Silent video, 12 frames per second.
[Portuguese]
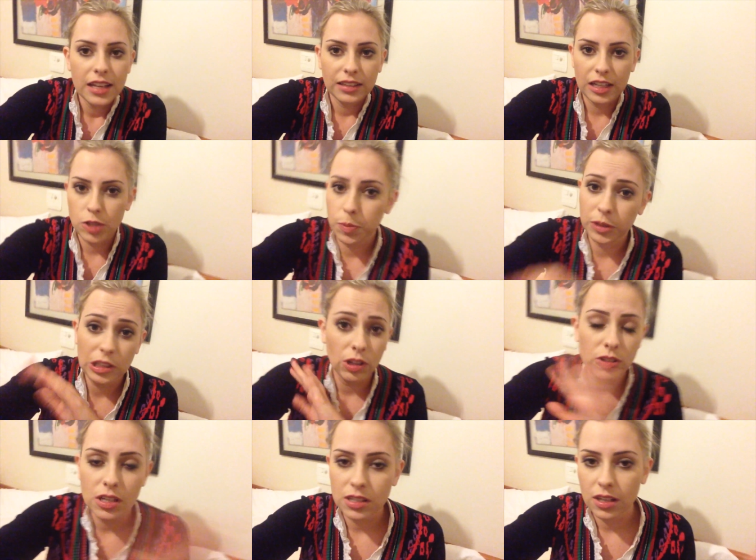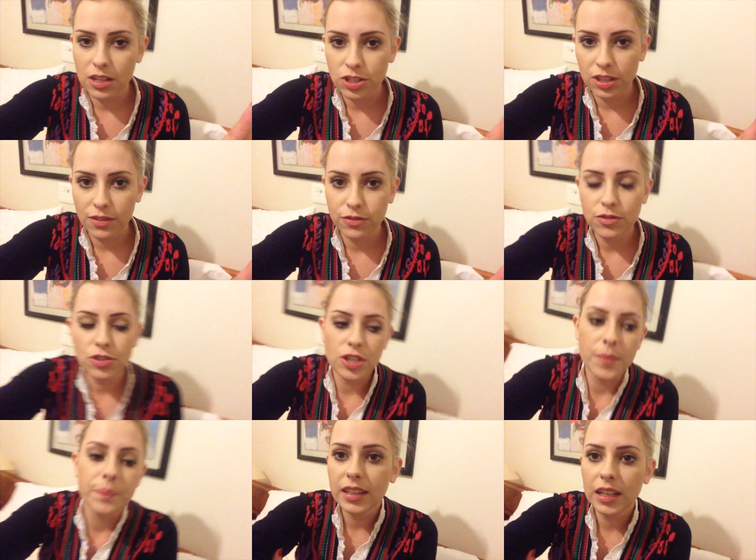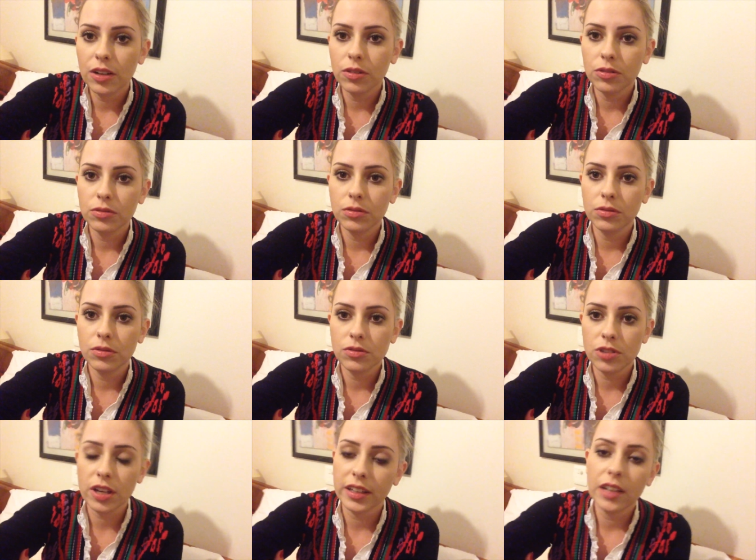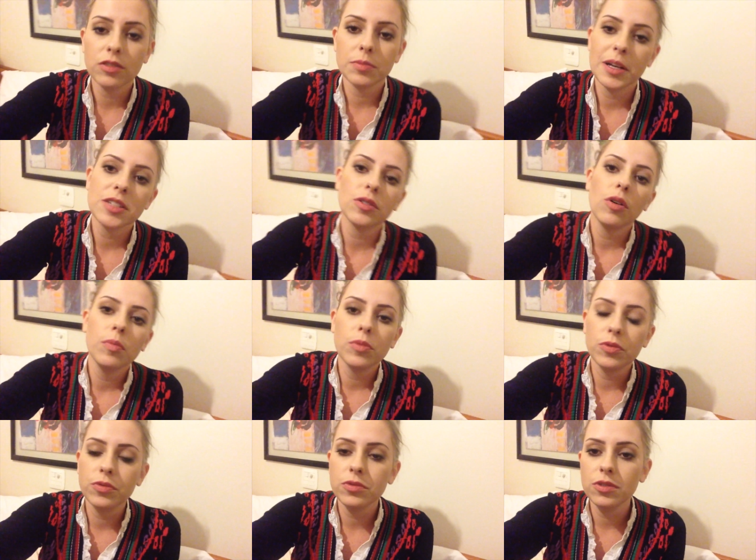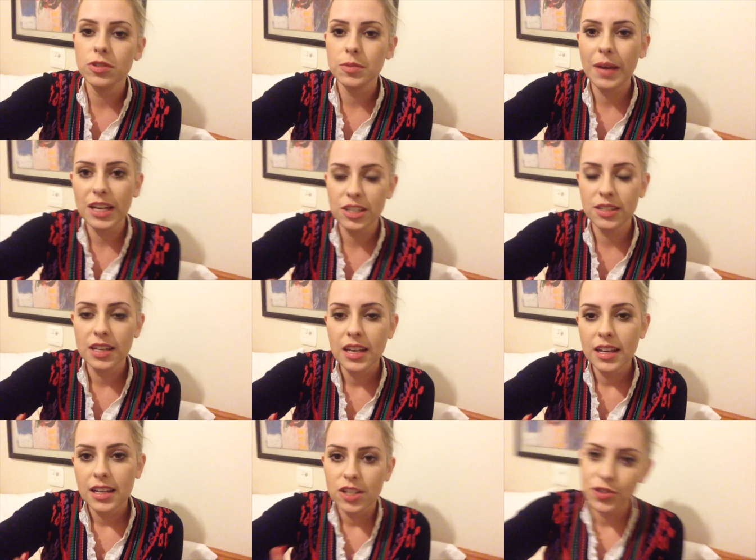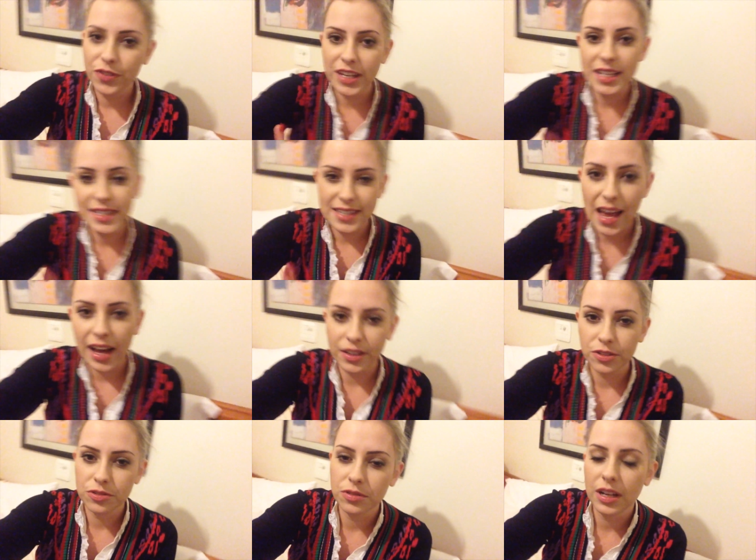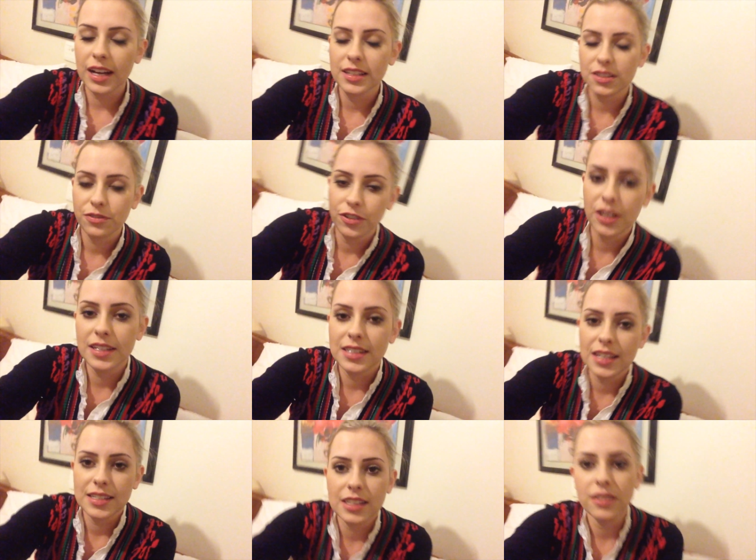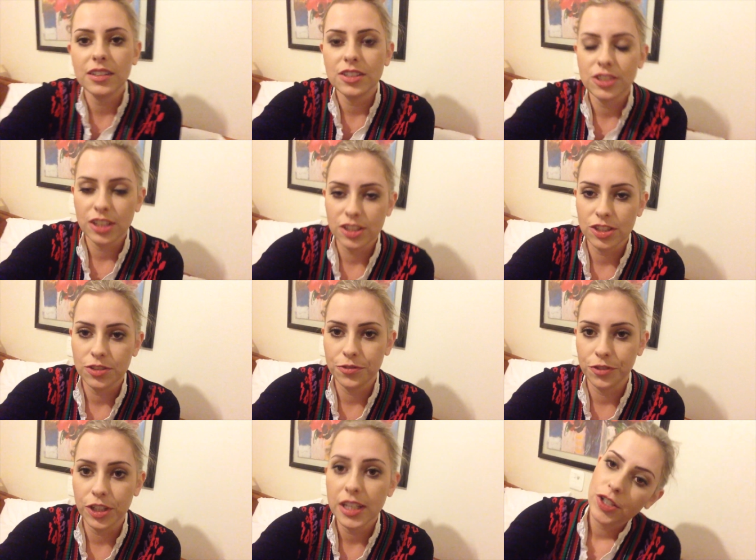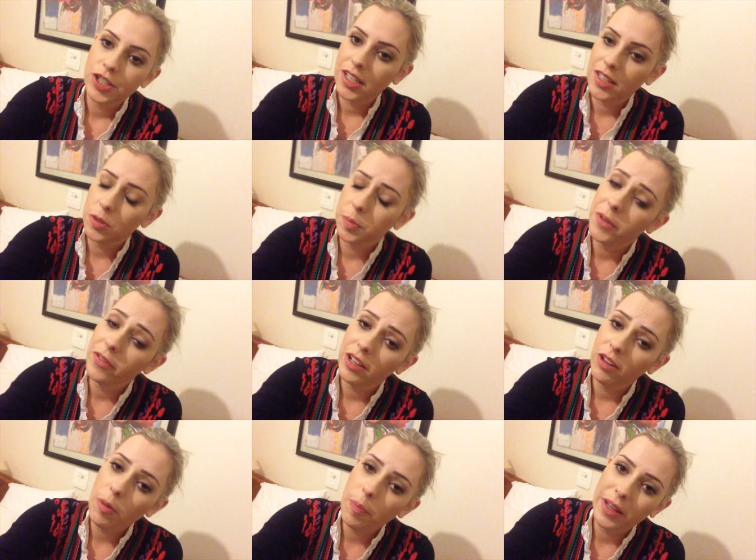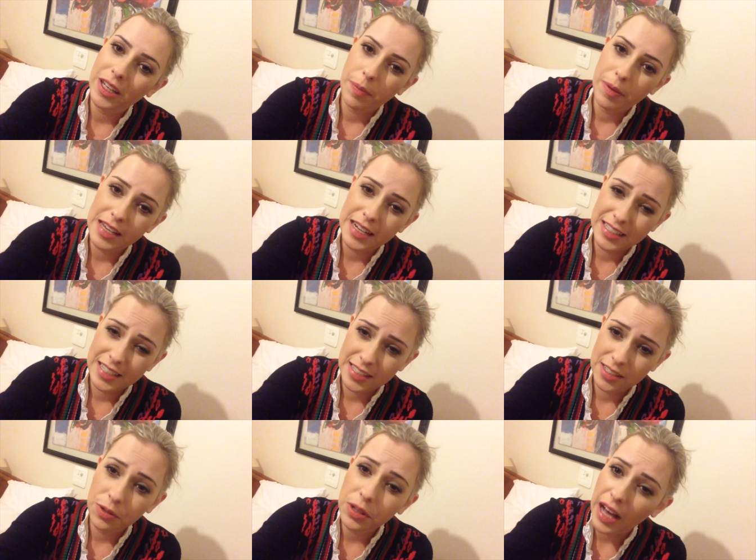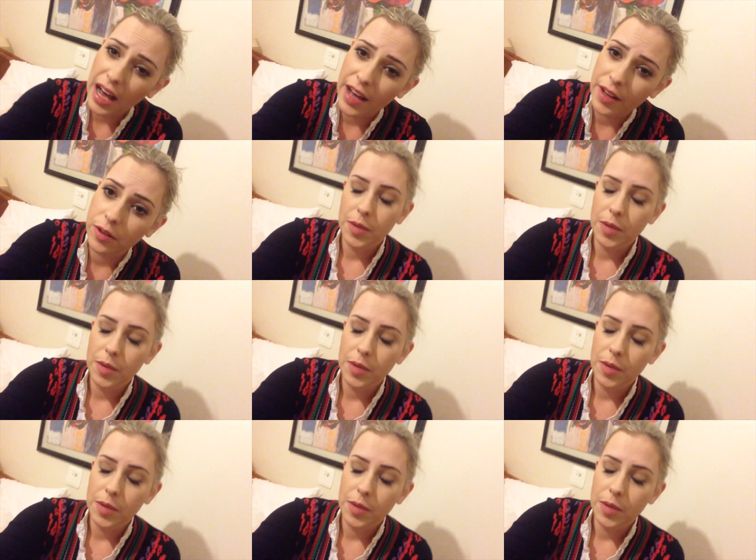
Tem, tipo, tem todos os restaurantes tem fundi. Então, só que tem os mais comuns e os mais diferenciados. No caso, que foi esse restaurante que a gente foi. Eu achei que super valeu a pena, apesar de ter sido caro.